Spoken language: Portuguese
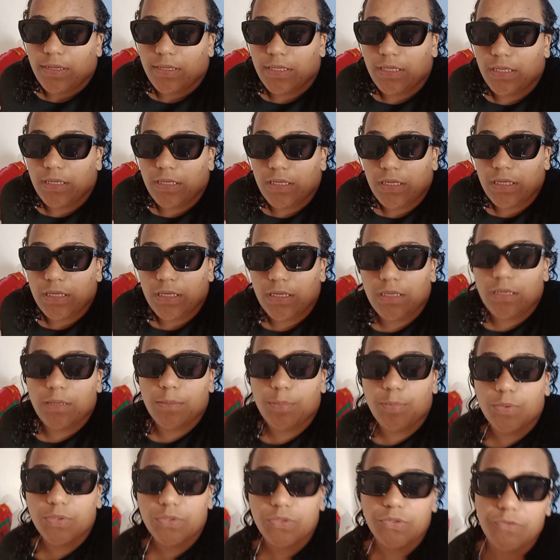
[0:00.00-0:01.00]
E
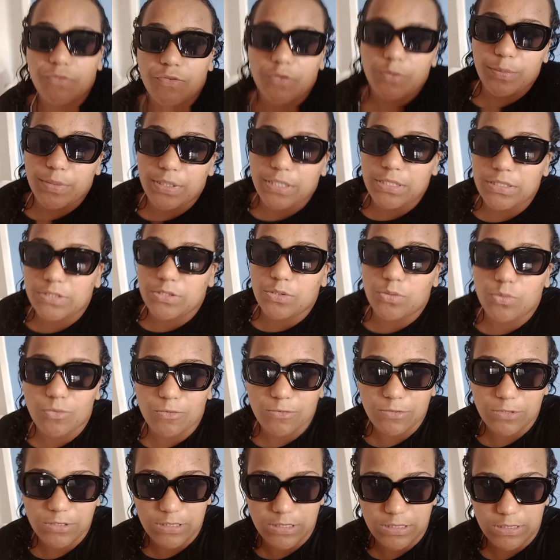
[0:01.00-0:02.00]
possivelmente, se eu
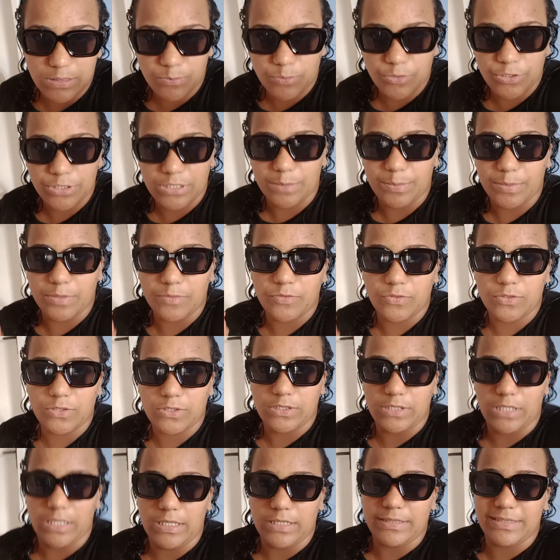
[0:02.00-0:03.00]
conseguir, mostrar pra
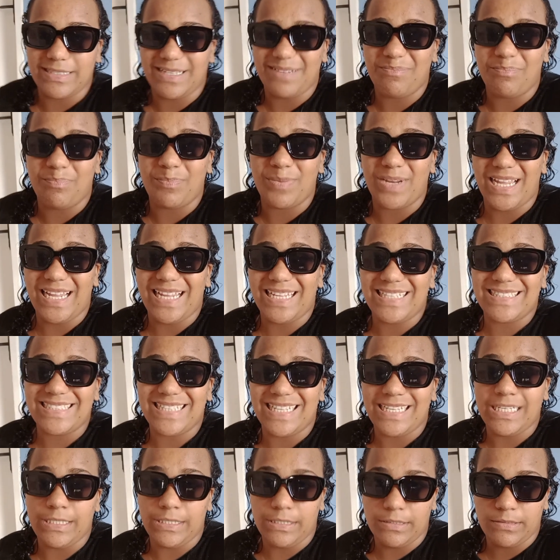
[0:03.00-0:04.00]
vocês a Praia
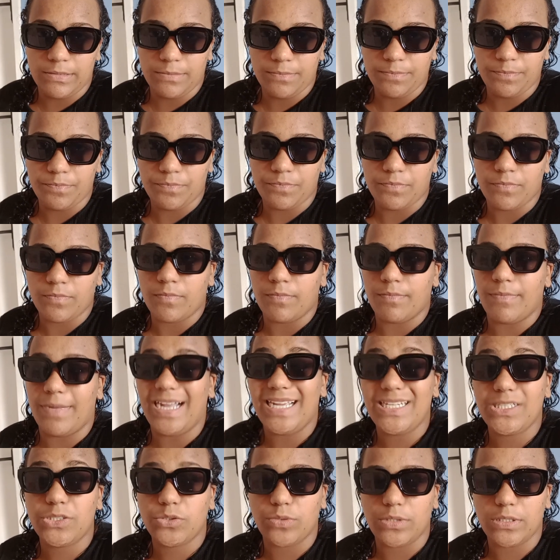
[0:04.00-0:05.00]
Sanina,
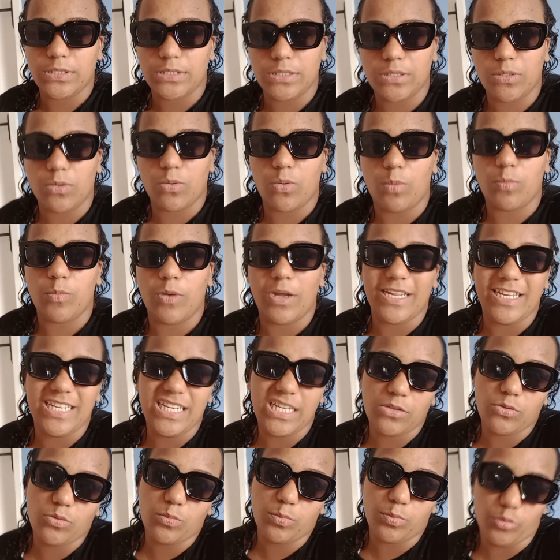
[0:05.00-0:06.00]
mais conhecida como a
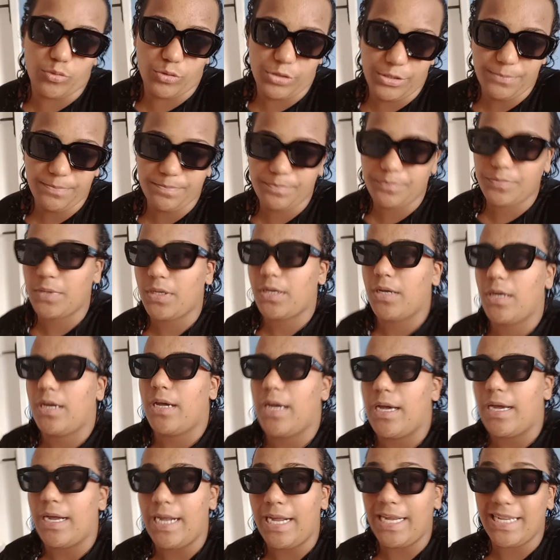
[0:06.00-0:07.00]
Ilha do Boi,
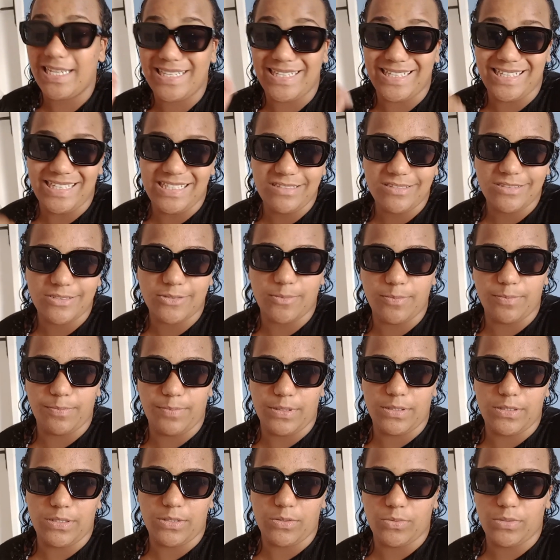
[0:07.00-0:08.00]
aqui em São
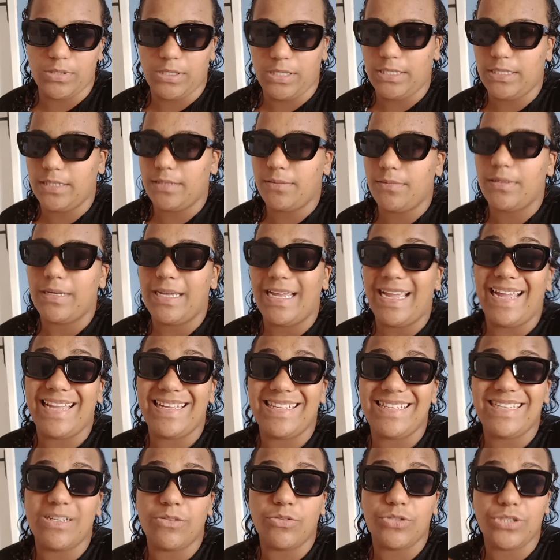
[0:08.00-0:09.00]
Pedro Aldeia. É a
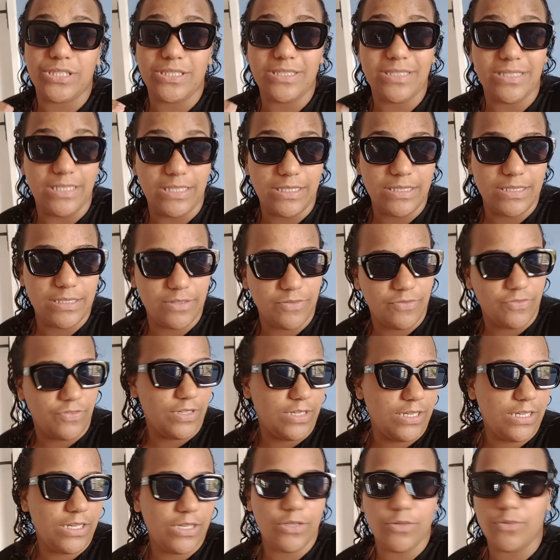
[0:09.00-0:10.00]
ilha onde a Anitta
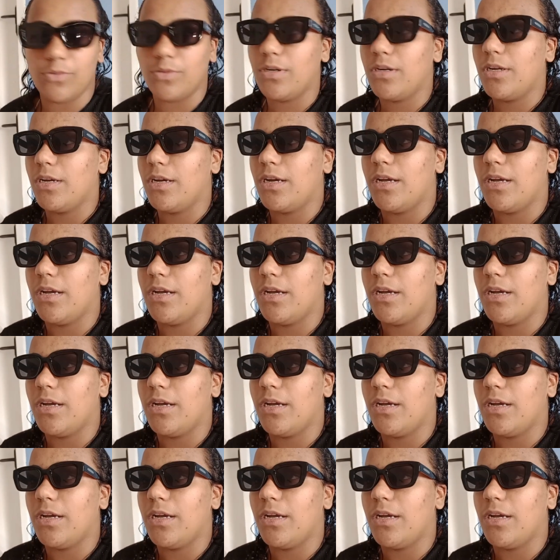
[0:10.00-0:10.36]
veio,